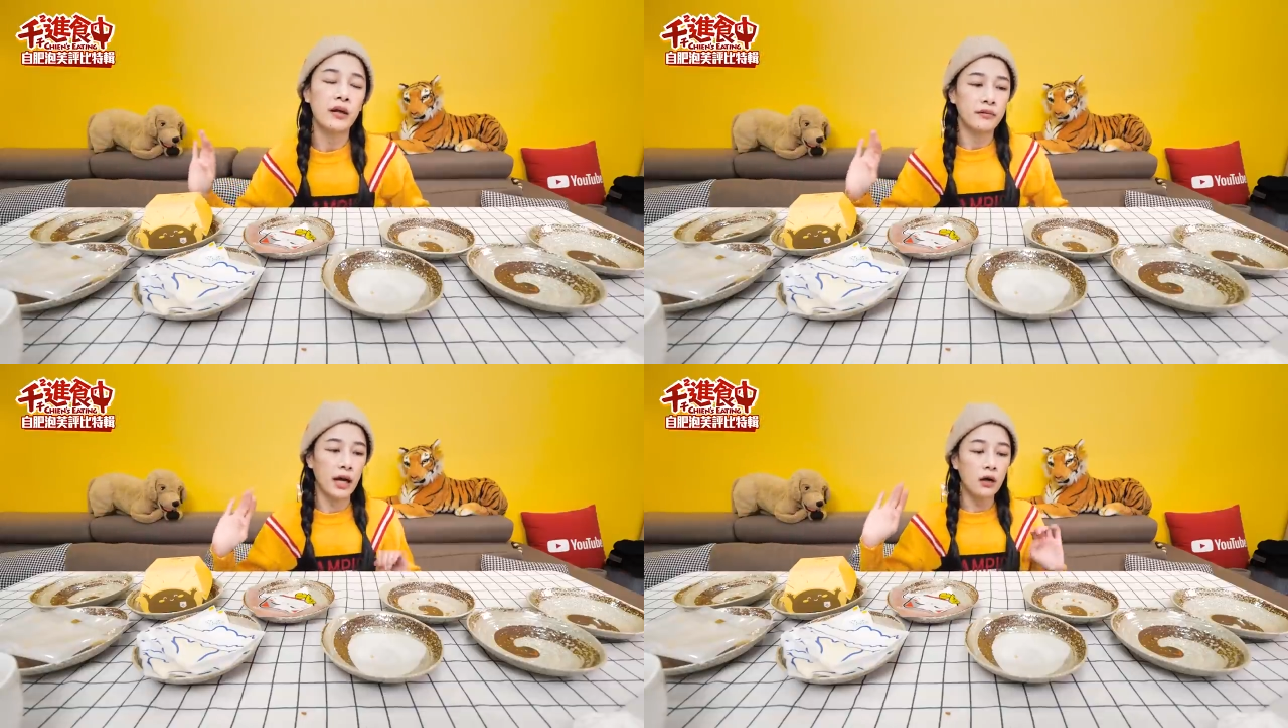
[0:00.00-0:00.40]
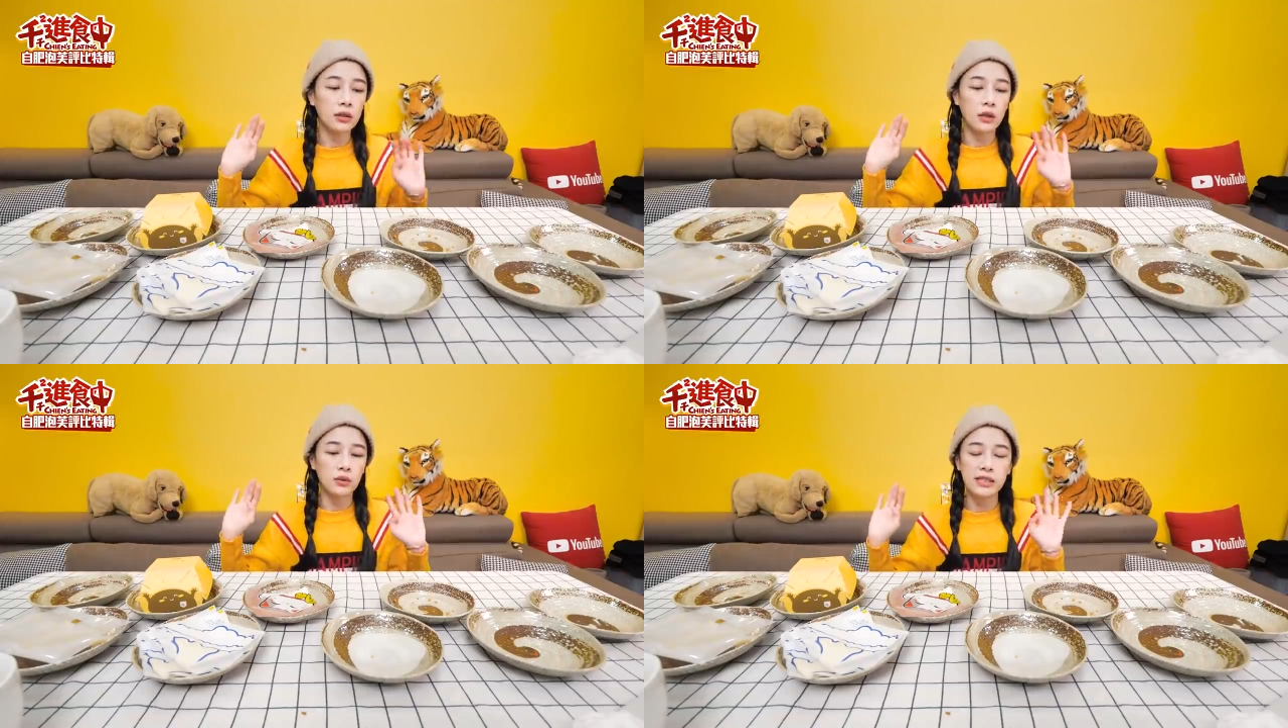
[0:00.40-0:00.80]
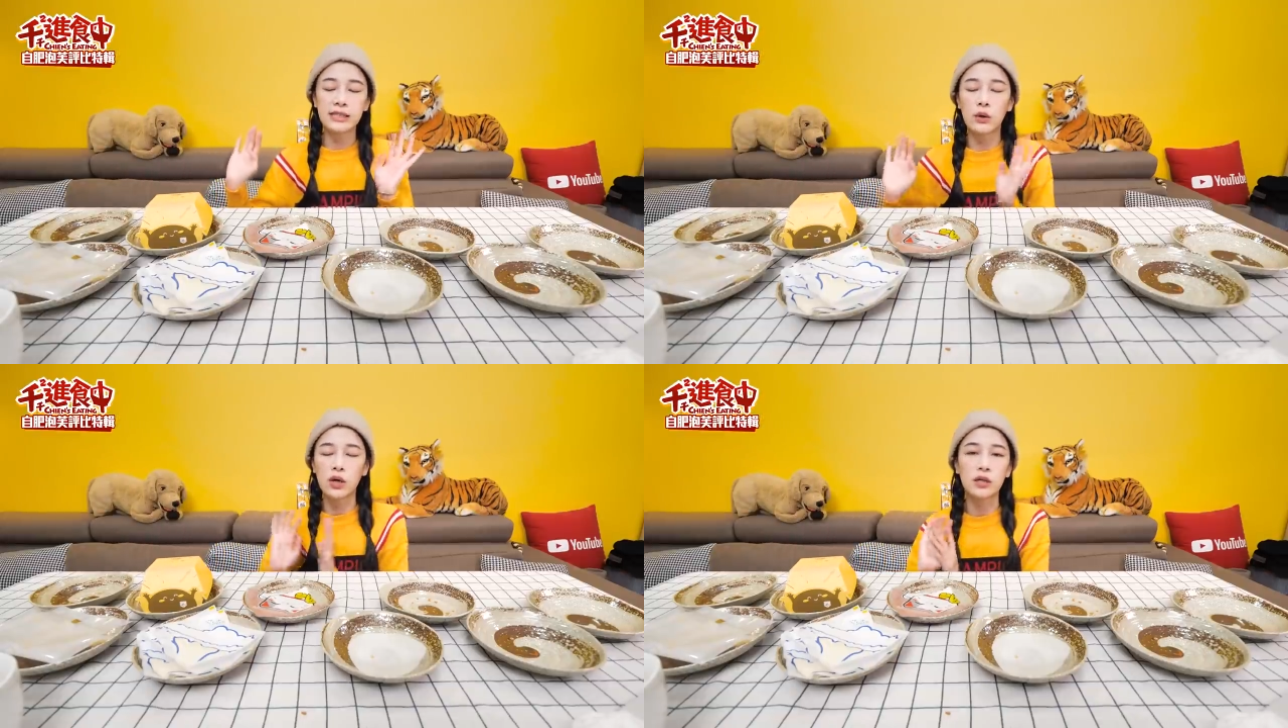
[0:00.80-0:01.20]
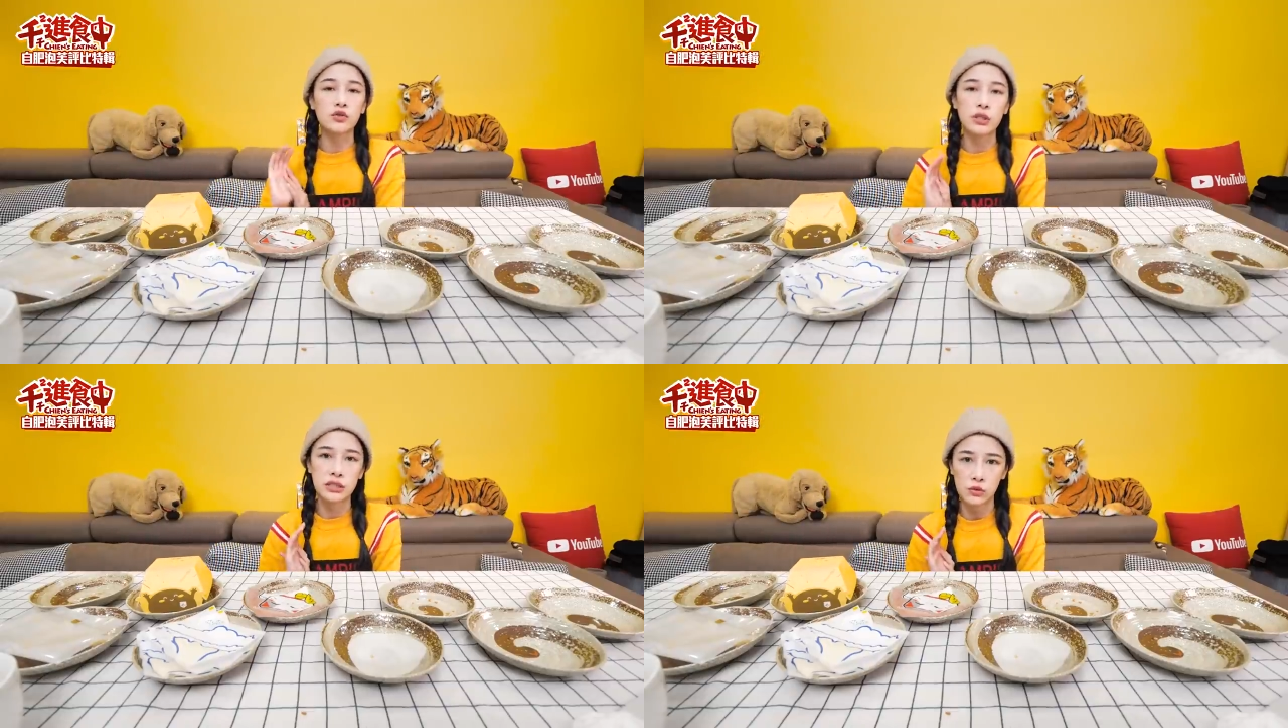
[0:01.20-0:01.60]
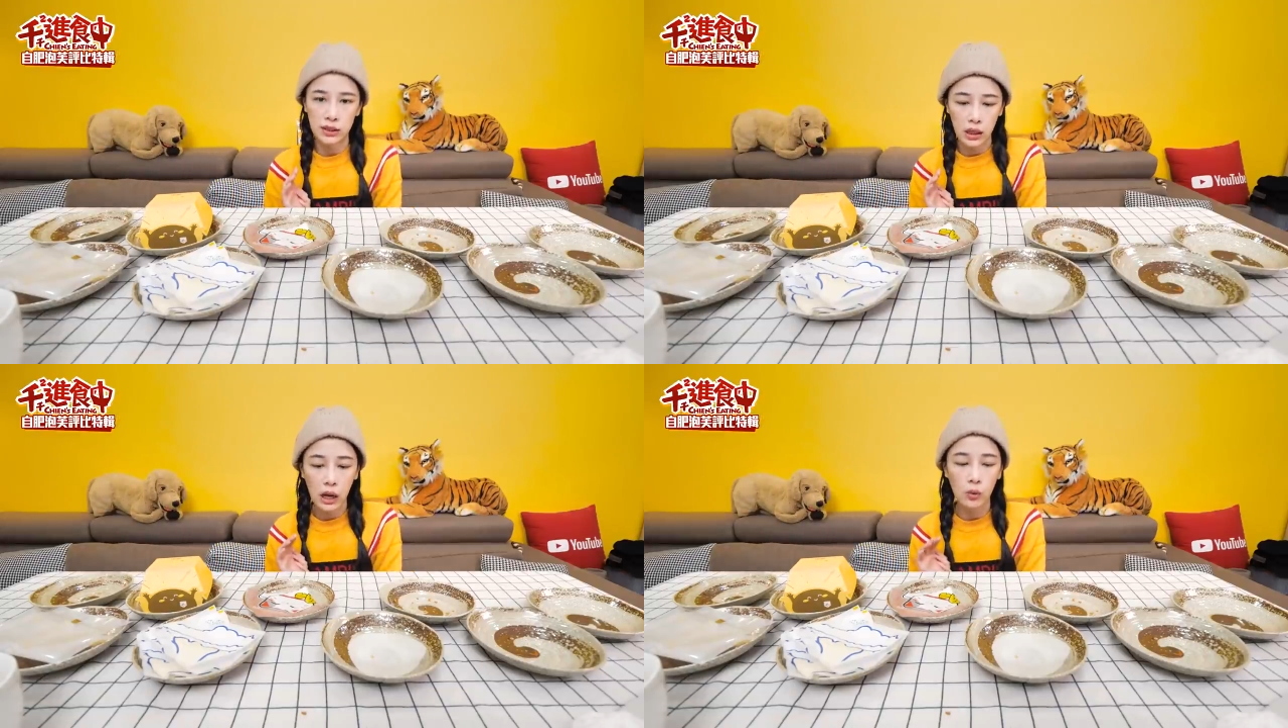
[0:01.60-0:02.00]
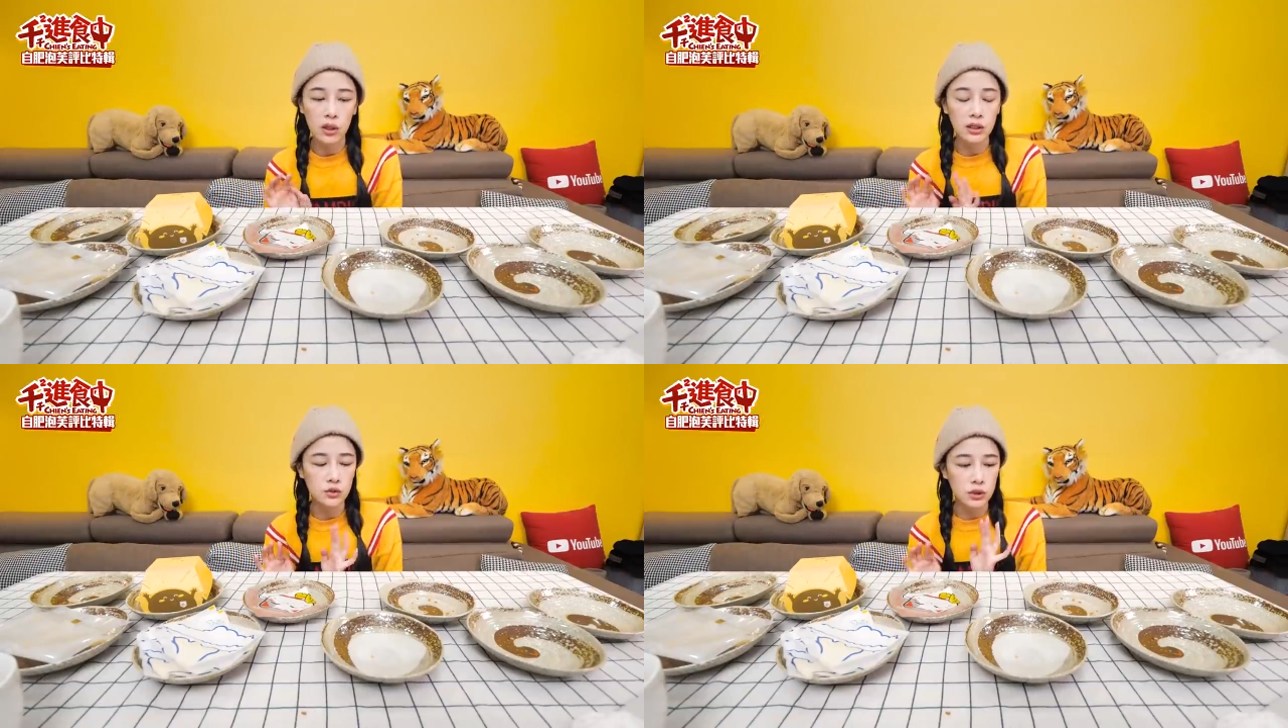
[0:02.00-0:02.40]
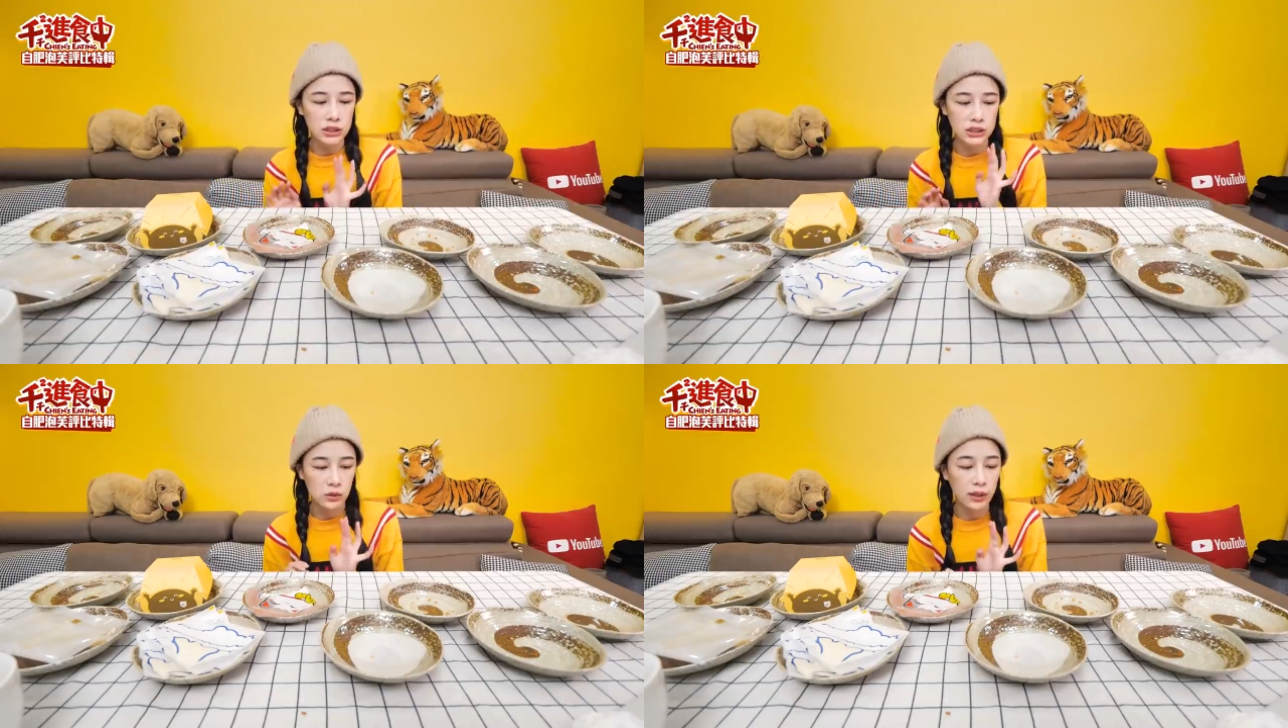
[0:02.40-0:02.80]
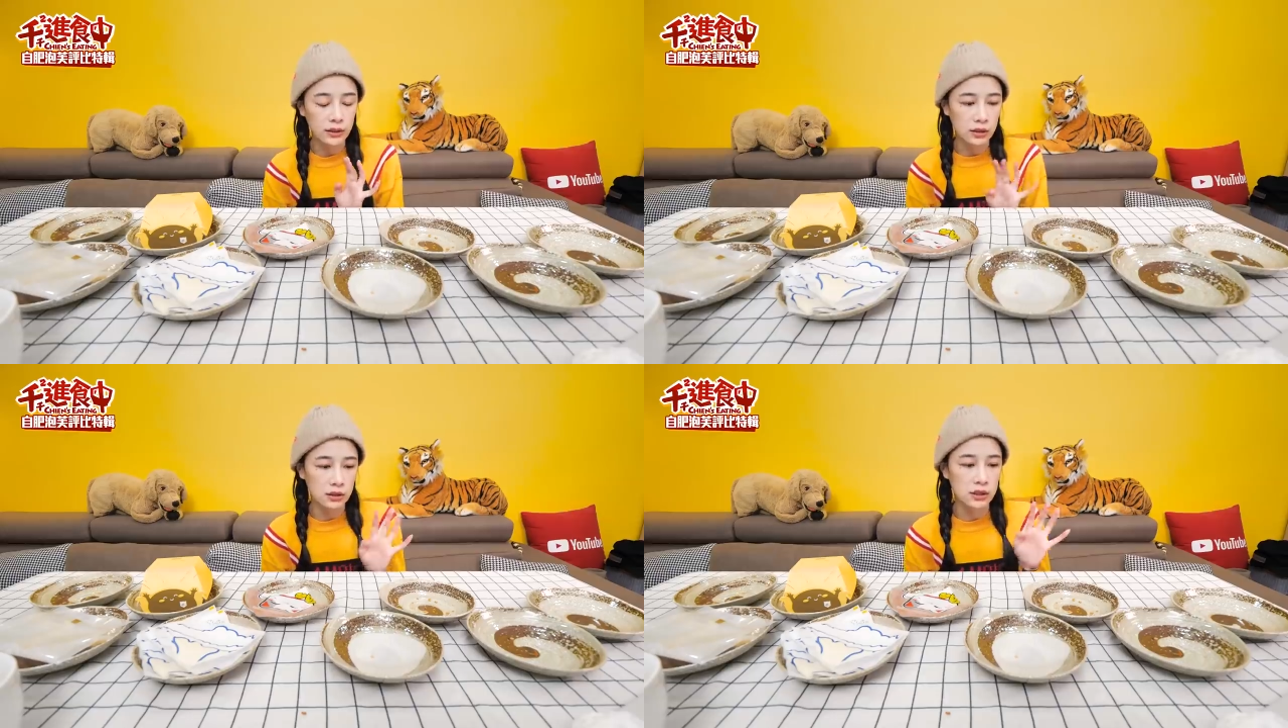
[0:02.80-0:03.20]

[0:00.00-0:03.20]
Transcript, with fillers: 然后呢，我先讲我个人最喜欢的哈，我个人最喜欢的